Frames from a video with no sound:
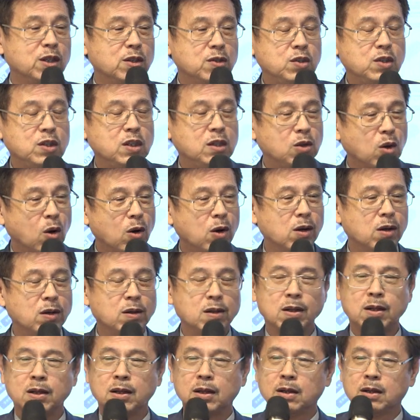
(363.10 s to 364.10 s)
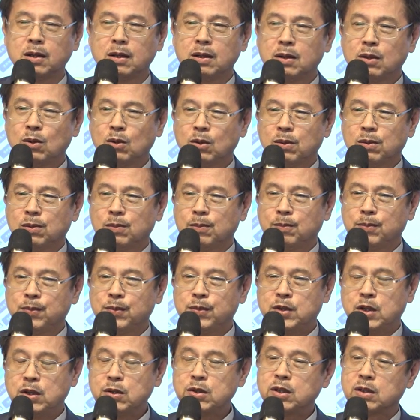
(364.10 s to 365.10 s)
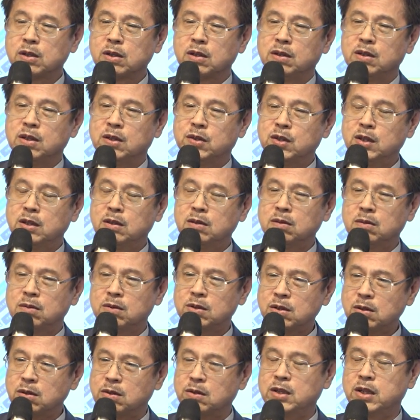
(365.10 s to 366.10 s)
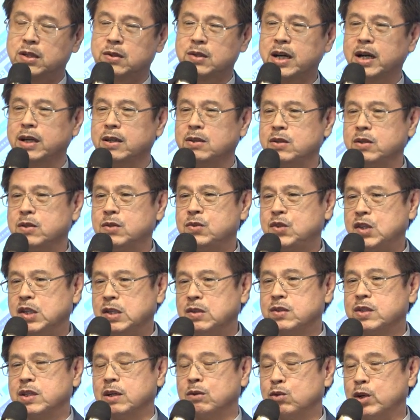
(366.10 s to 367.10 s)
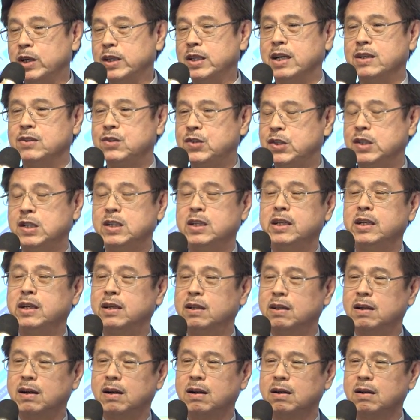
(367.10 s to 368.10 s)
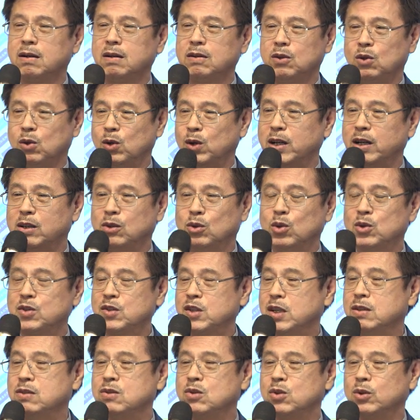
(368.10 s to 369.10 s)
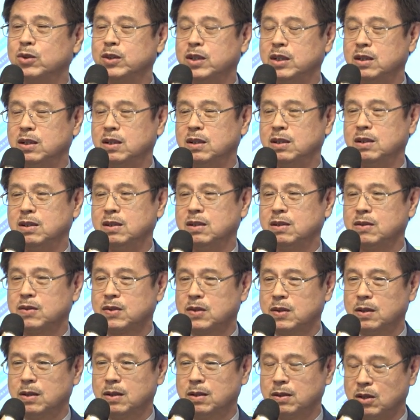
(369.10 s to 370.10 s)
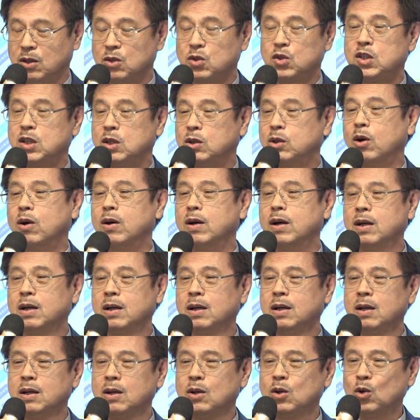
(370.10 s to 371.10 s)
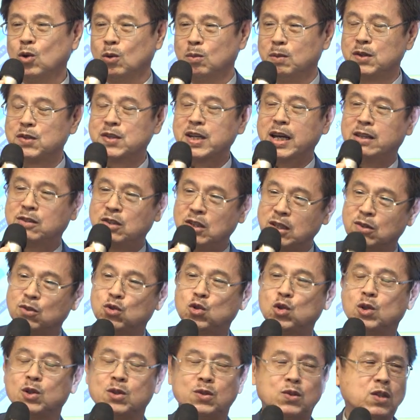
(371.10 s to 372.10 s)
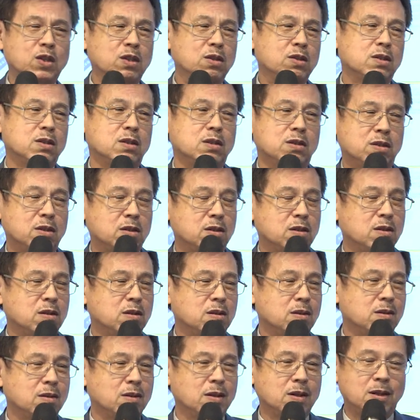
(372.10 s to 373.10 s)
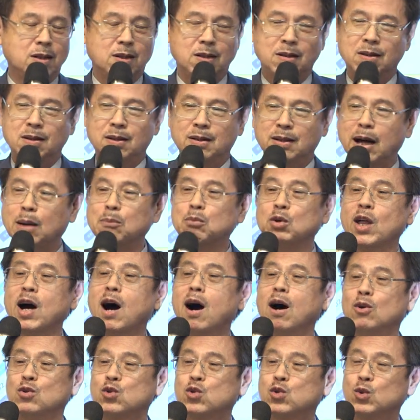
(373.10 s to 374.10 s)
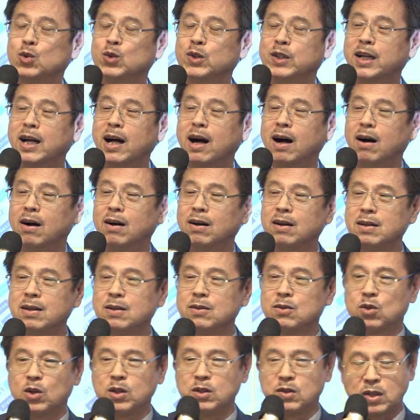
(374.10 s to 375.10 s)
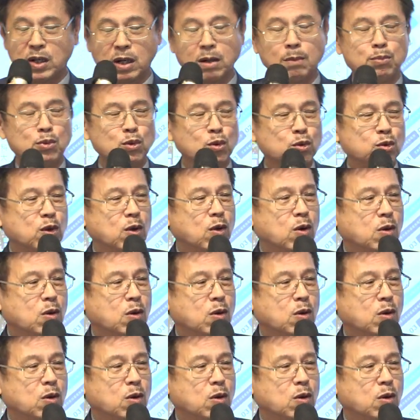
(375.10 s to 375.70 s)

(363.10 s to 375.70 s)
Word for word: 的系统，其实已经世界上已经竞争非常激烈了哈，有很多成熟的的系统，我们再进去其实是拿不到好处的了哈，所以这个部分